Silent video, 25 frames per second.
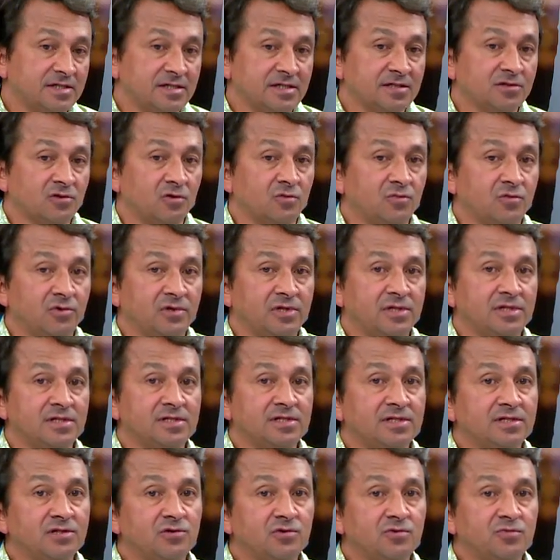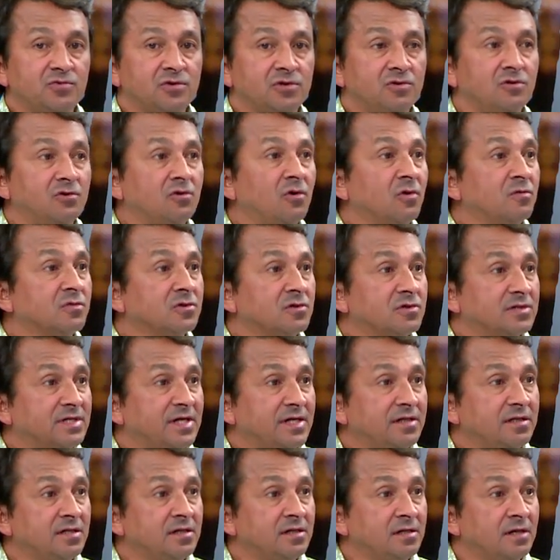existe en Polynésie depuis de nombreuses
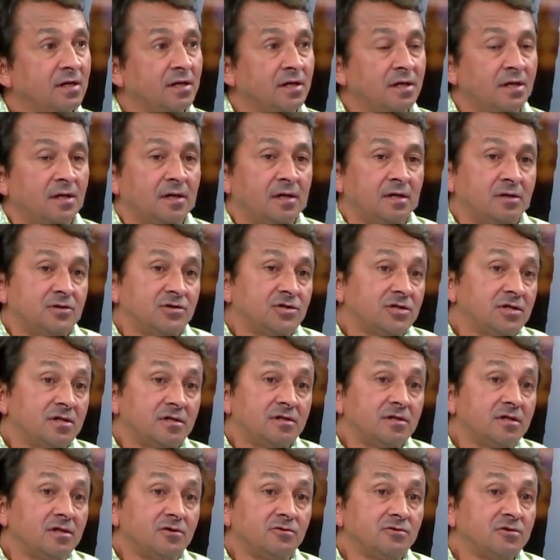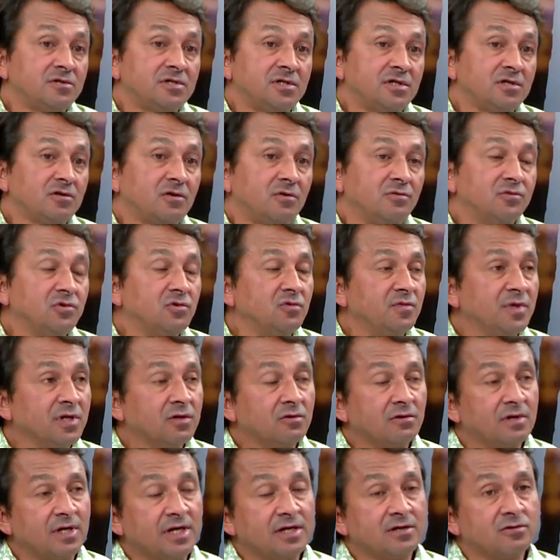années. J'ai été aussi, comme tous mes
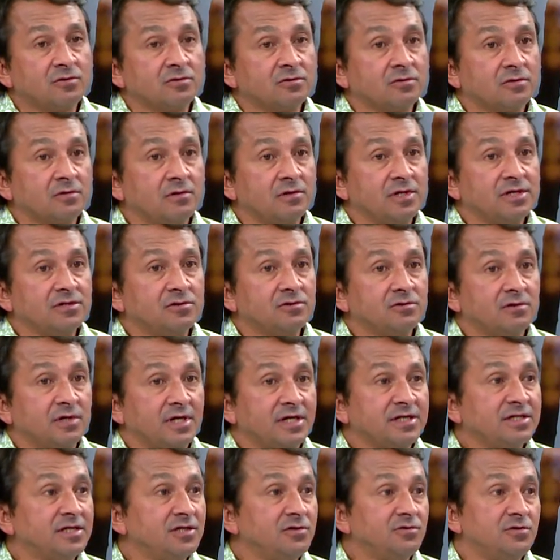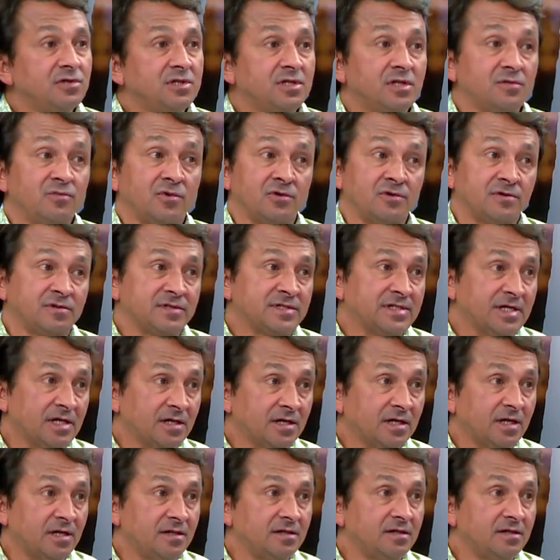collègues, contrôlé sur l'assiduité pendant cinq